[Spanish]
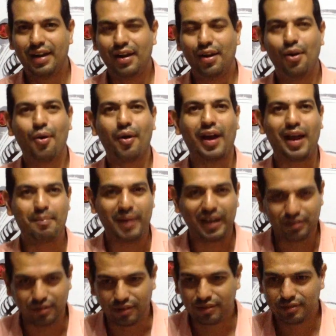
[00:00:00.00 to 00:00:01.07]
lo que
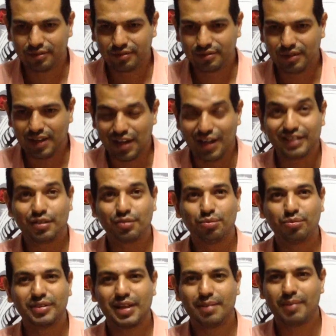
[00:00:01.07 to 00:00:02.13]
pasó. Y este es
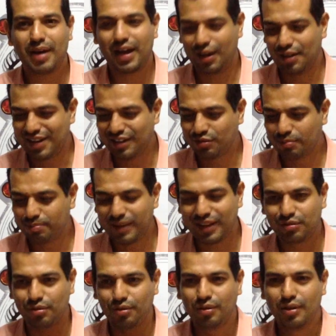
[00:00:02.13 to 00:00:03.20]
un tema y es un
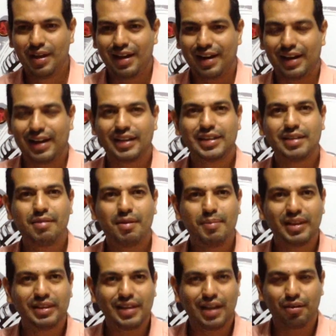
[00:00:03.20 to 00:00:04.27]
paso
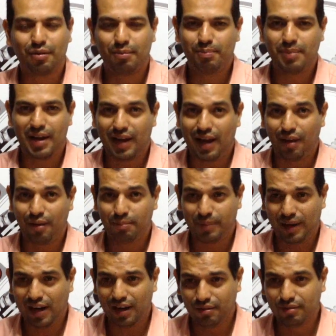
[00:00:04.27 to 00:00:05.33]
relativamente complicado
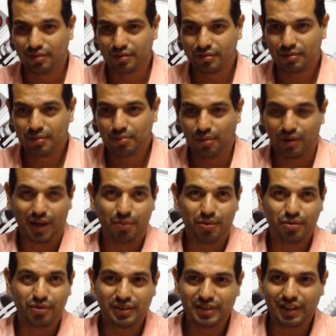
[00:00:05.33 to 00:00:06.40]
para algunos, porque
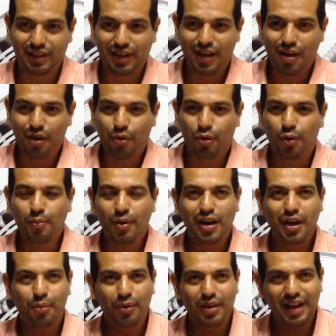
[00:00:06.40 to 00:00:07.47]
muchos dicen, ¿cómo
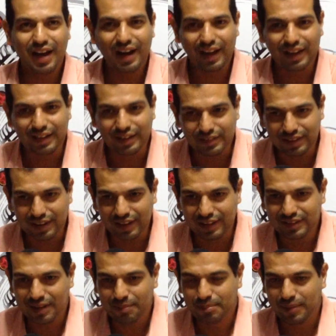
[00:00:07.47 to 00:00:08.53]
le voy a agradecer a
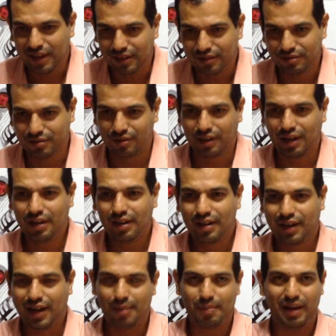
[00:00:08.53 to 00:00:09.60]
esa persona
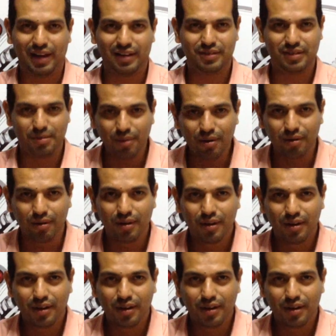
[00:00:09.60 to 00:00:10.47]
que me lastimó?